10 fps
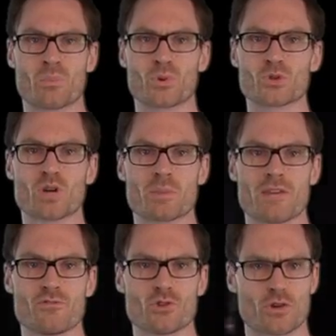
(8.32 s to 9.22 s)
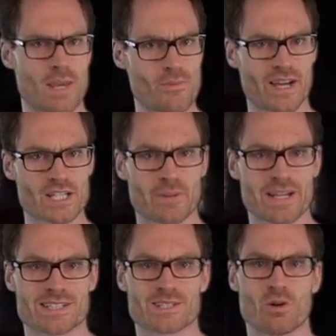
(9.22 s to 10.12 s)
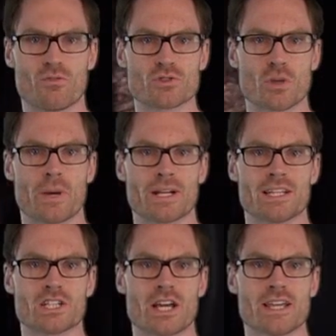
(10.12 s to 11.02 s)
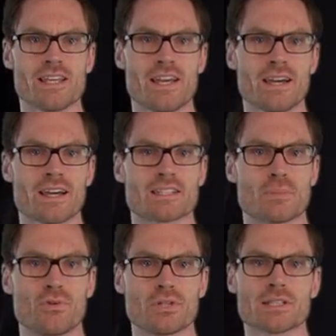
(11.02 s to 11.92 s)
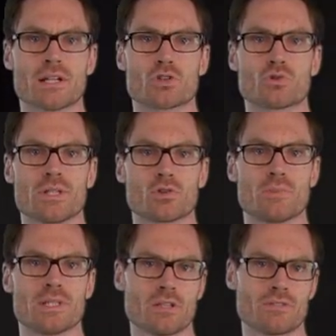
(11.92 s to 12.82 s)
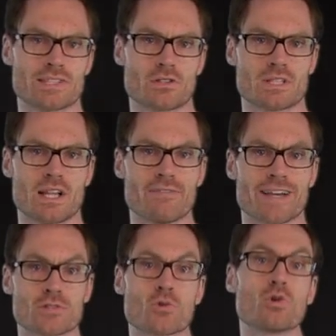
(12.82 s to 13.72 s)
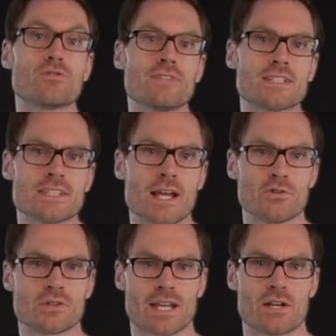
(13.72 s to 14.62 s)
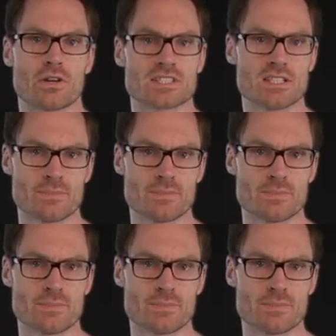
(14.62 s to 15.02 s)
Bonjour et bienvenue dans Gamer Express. On vous en parlait déjà hier et c'est plus tard dans la journée qu'Ubisoft a sorti la version officielle du trailer